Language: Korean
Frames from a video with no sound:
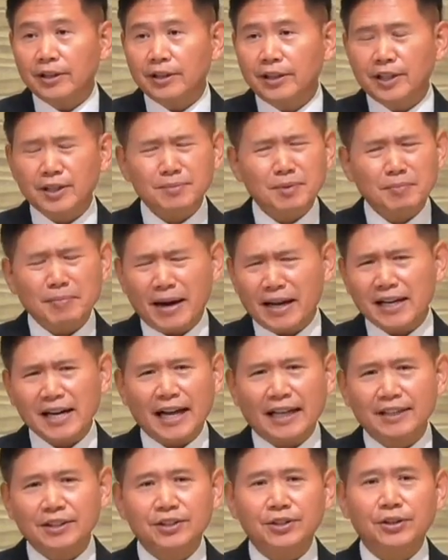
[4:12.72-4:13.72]
그러면 말을
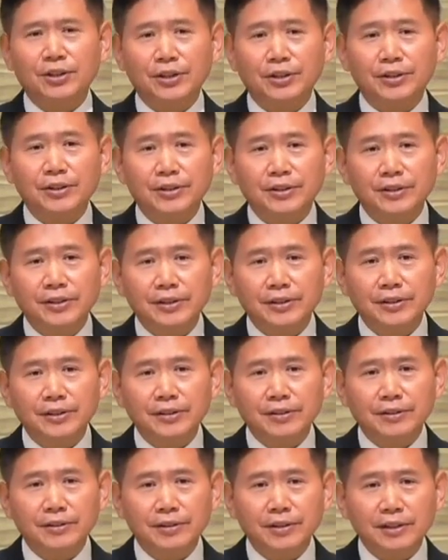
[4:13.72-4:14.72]
안 들어요.
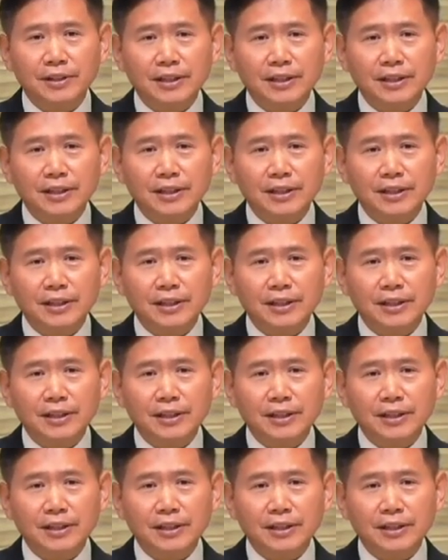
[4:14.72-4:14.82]
어.